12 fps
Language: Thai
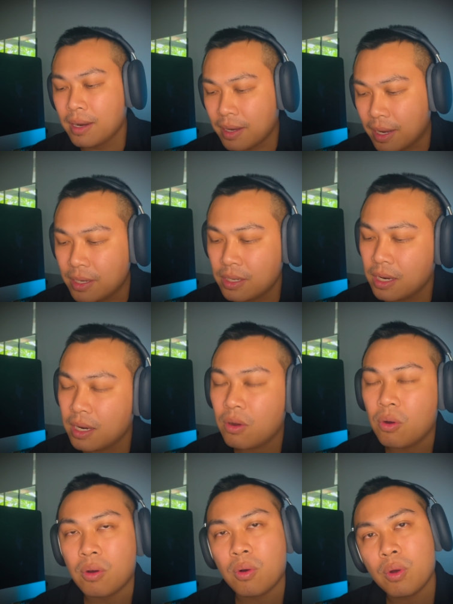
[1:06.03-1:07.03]
ในเชิงข
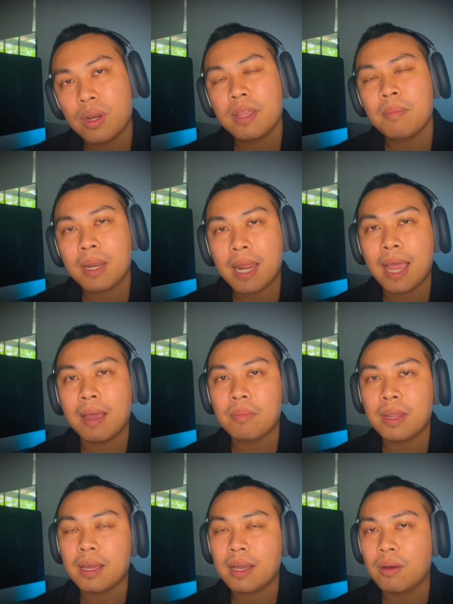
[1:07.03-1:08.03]
องคนที่มาถาม
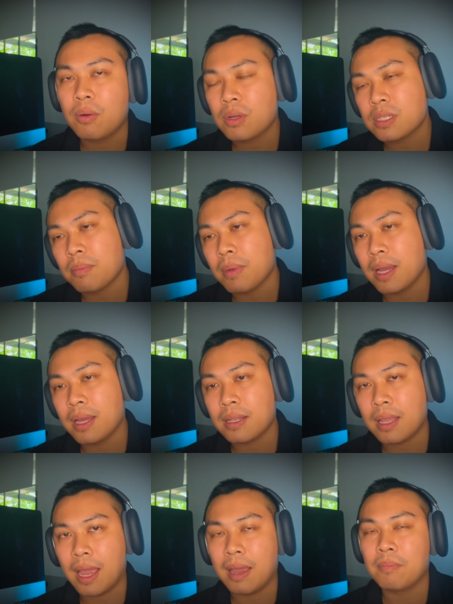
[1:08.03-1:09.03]
เนี่ยเขาก็จะมา
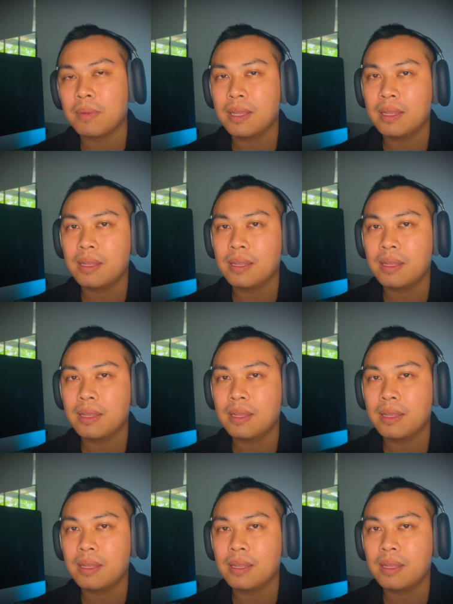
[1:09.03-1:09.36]
ถามใน